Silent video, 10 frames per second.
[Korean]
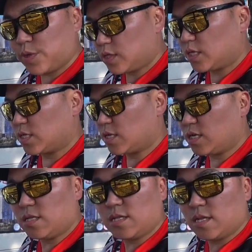
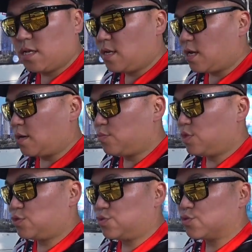편하니까
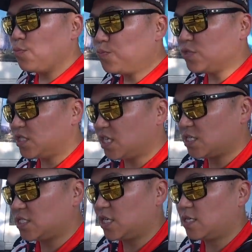아무래도 높은
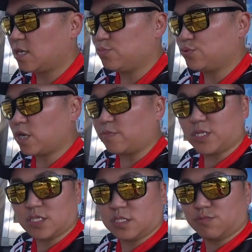GS에 대한 부담이
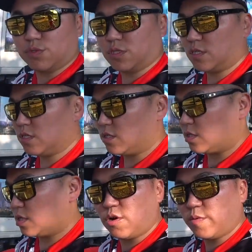있으신 분들은
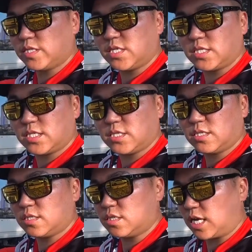어반
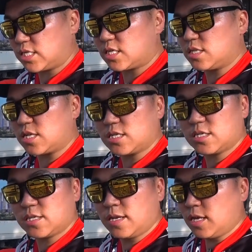GS를 앉았을
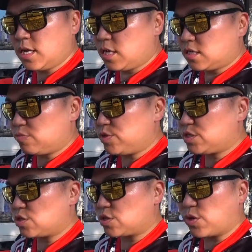때는
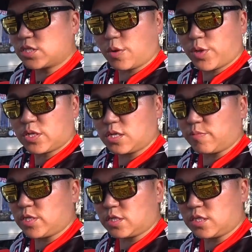심리적인 굉장히
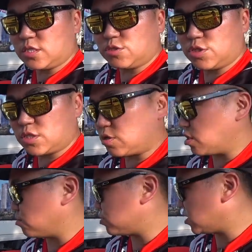편안함을 느끼실 수 있을
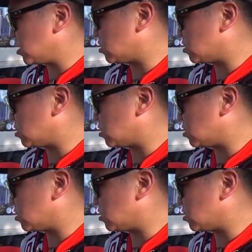거라고 생각이